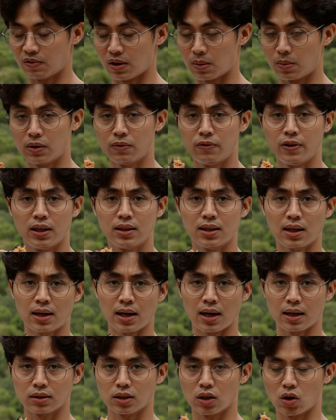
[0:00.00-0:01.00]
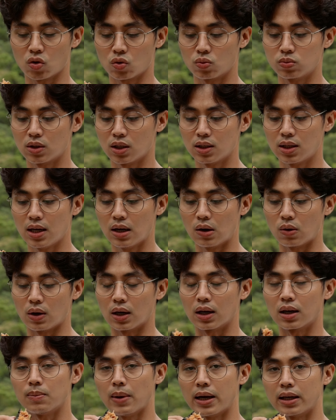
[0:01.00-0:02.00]
và bên phía nhãn hàng thì họ cũng giới thiệu
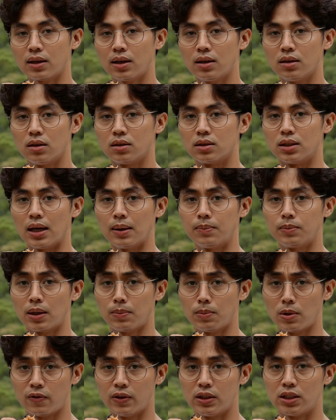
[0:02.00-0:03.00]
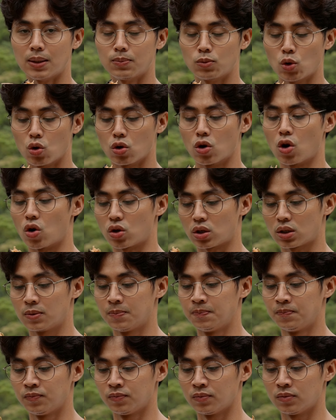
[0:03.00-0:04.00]
là cái bánh này được giảm 50% độ ngọt
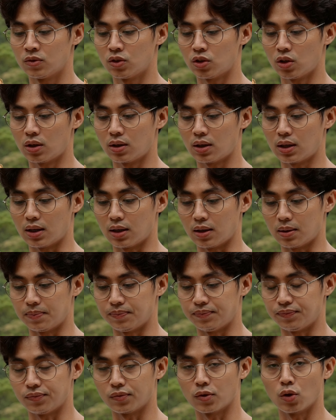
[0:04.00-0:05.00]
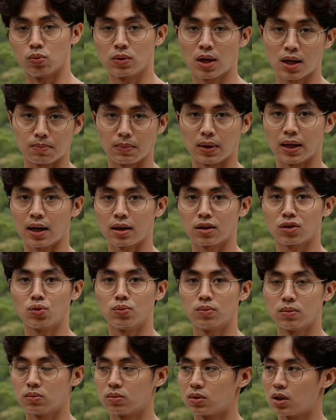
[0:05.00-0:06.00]
cho nên là đúng thật mình ăn
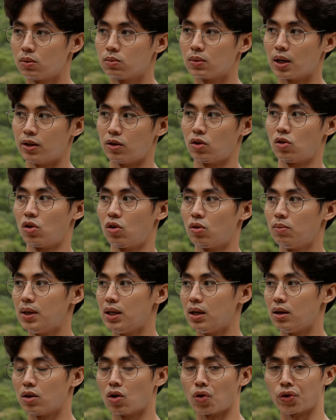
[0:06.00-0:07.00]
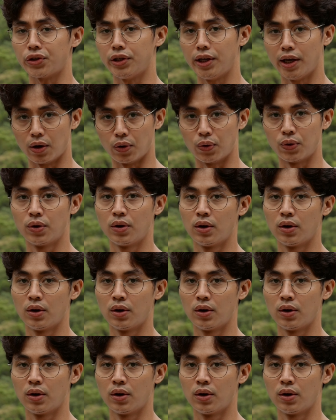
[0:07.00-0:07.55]
cũng không thấy nó bị ngọt nhiều